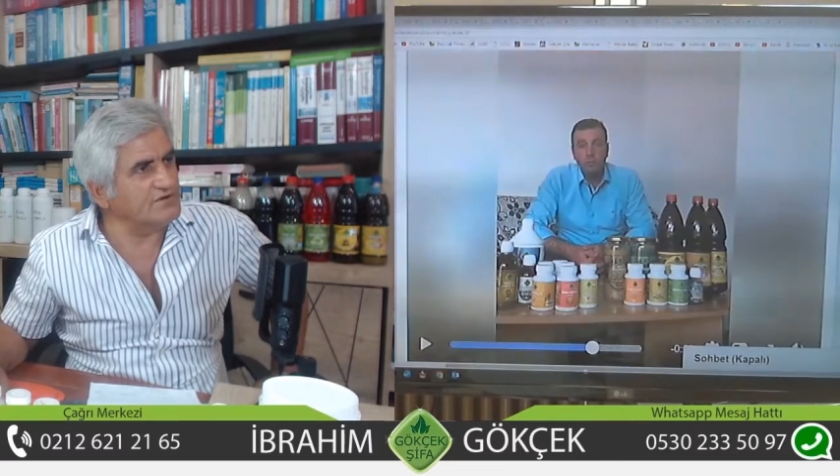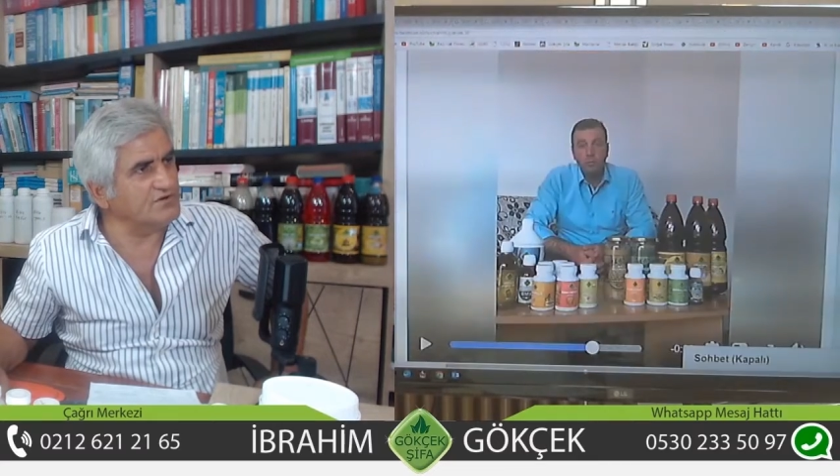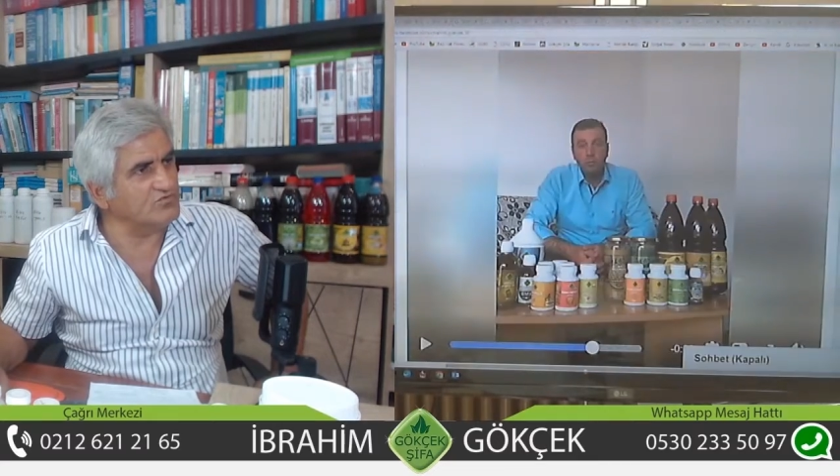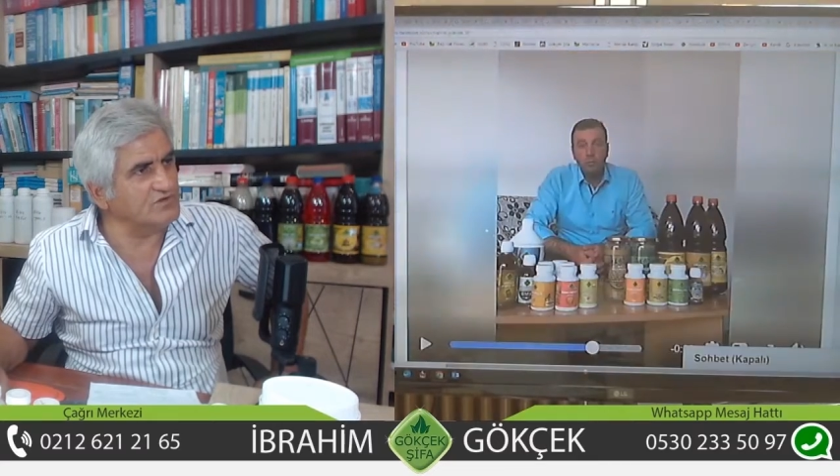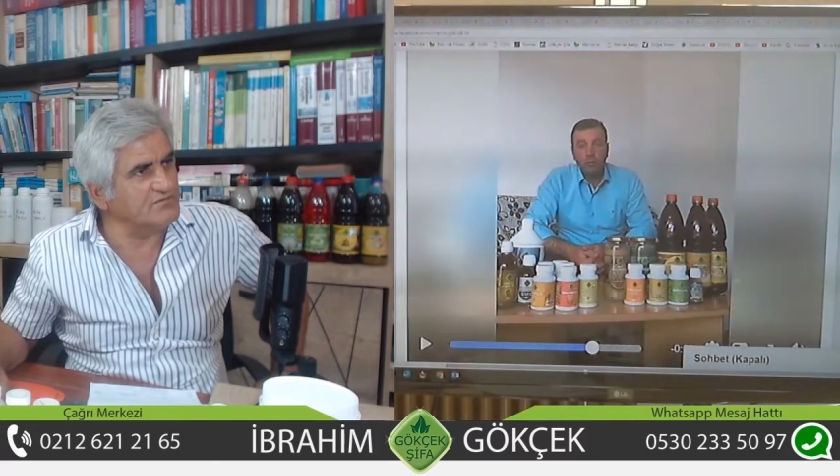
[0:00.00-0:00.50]
ne
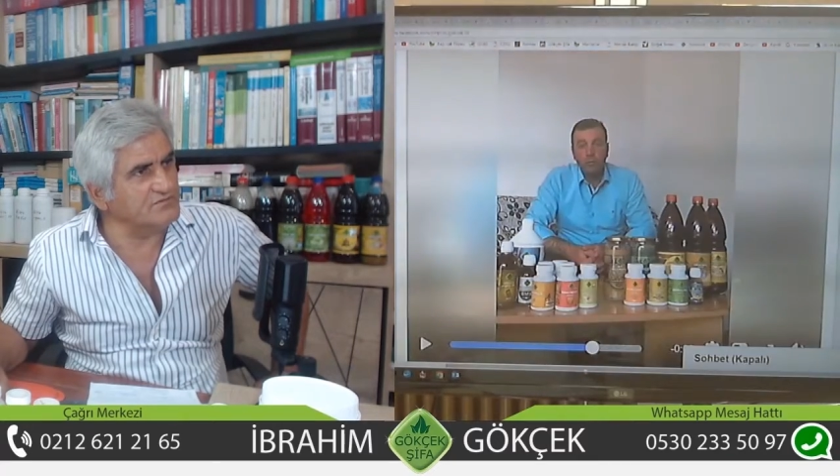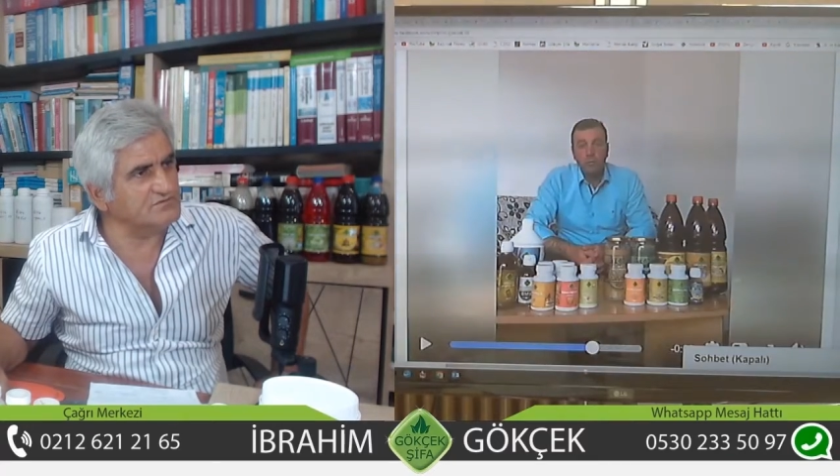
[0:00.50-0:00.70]
kullanmış?